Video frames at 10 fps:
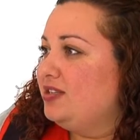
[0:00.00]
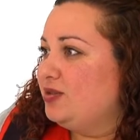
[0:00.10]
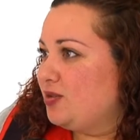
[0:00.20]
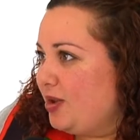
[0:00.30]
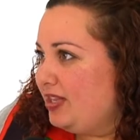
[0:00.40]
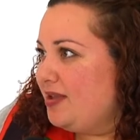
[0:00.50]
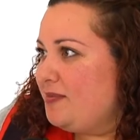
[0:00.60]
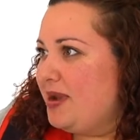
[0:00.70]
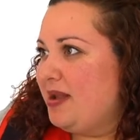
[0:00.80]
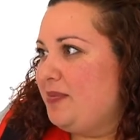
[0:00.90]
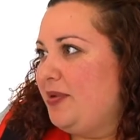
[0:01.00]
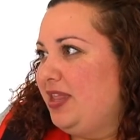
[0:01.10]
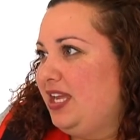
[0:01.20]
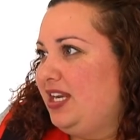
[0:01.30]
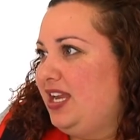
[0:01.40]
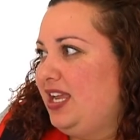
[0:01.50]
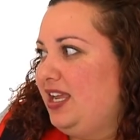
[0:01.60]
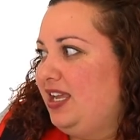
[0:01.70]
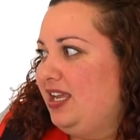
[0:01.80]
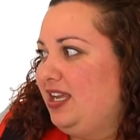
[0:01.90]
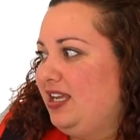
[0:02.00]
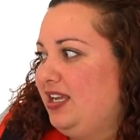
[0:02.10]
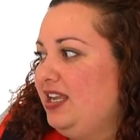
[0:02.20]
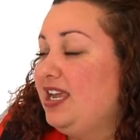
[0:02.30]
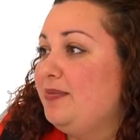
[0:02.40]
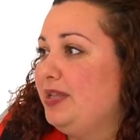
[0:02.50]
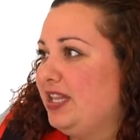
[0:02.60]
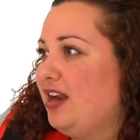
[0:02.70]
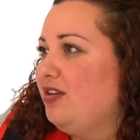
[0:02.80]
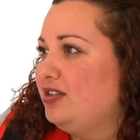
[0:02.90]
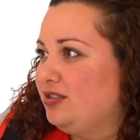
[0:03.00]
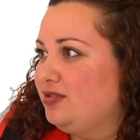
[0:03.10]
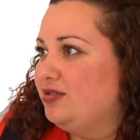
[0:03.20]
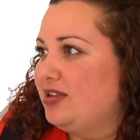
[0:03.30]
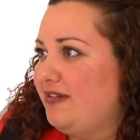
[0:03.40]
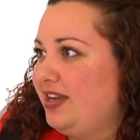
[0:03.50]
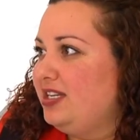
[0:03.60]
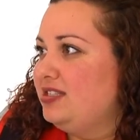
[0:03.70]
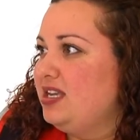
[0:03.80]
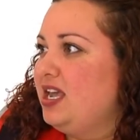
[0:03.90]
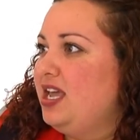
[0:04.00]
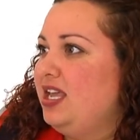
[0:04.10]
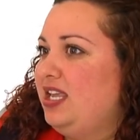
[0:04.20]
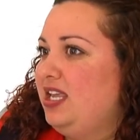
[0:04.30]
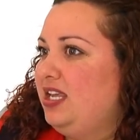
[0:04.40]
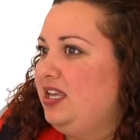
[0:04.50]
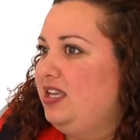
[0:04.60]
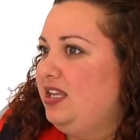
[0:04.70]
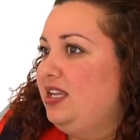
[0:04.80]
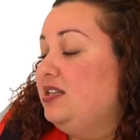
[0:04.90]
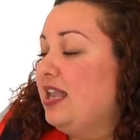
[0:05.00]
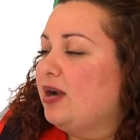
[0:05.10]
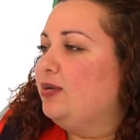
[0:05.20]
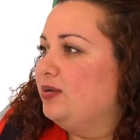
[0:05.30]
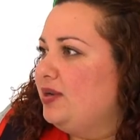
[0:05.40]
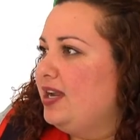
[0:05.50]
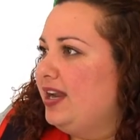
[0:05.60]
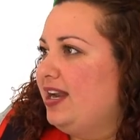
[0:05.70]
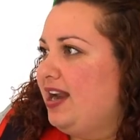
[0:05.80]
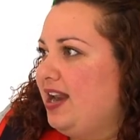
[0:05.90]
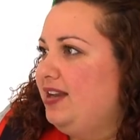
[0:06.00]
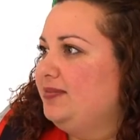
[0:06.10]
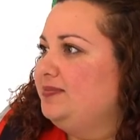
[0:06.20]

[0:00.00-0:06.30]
ellos cuentan para poder eh, incrementar lo que son sus saberes y la cultura en general.